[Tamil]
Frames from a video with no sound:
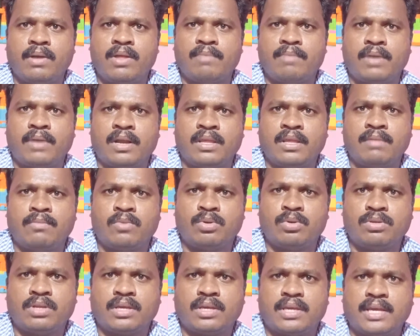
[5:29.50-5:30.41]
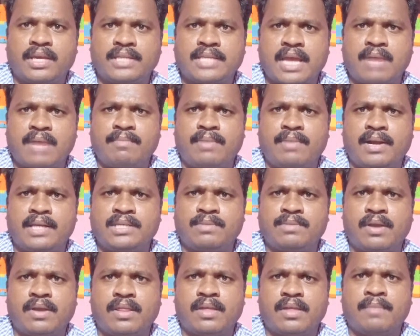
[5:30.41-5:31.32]
மருதம் கொடுத்துருக்கீங்க சரண்
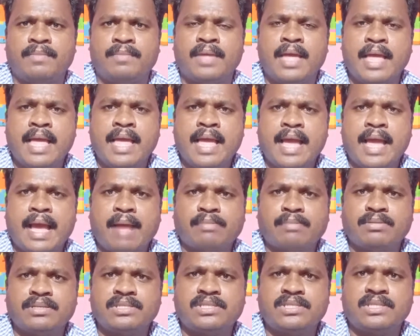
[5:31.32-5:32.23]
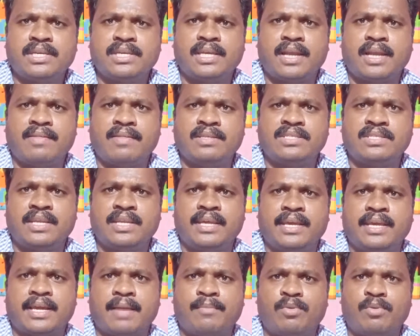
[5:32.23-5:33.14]
பாலாஜி மருதம் ஆப்ஷன் சி
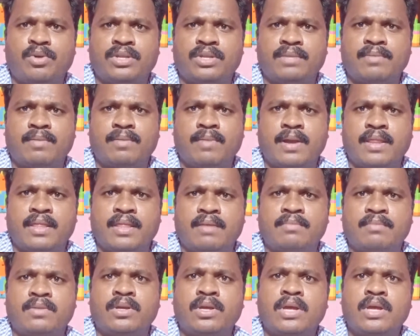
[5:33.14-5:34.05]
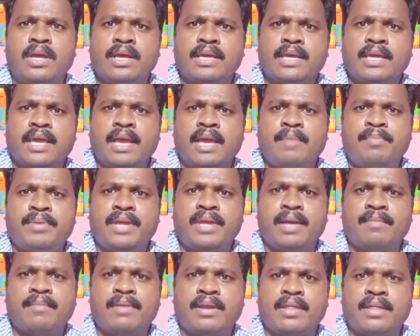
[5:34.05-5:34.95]
ரதிஸ்ரீ கம்ப்யூட்டர் தமிழ் மருதம் ஏ
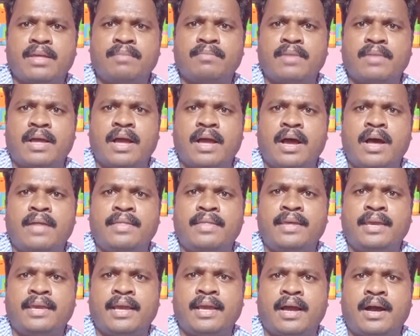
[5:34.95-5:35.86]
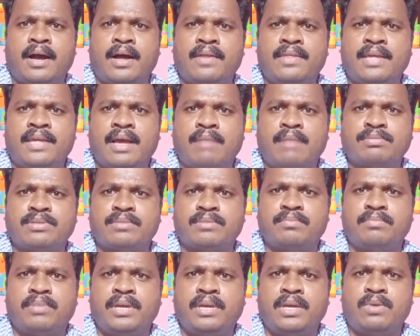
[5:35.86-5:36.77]
பிரியா மருதம் ஆதி ஆதி
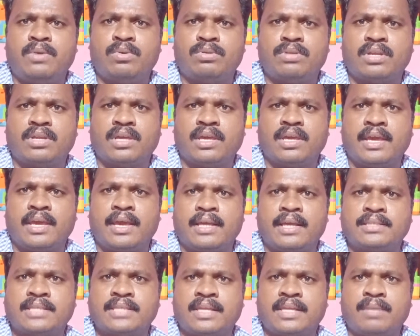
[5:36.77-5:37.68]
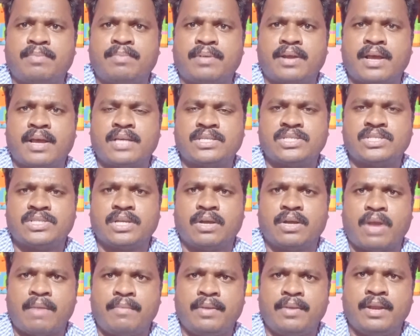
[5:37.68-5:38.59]
ஆப்ஷன் பி கொடுத்துருக்கீங்க சந்திரபிரகாஷ்
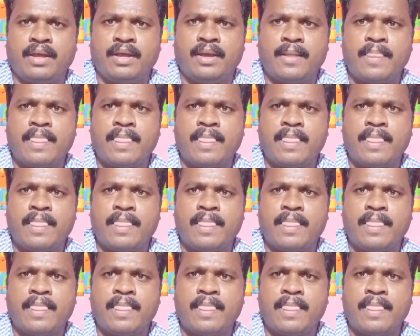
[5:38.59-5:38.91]
ஐ மீன்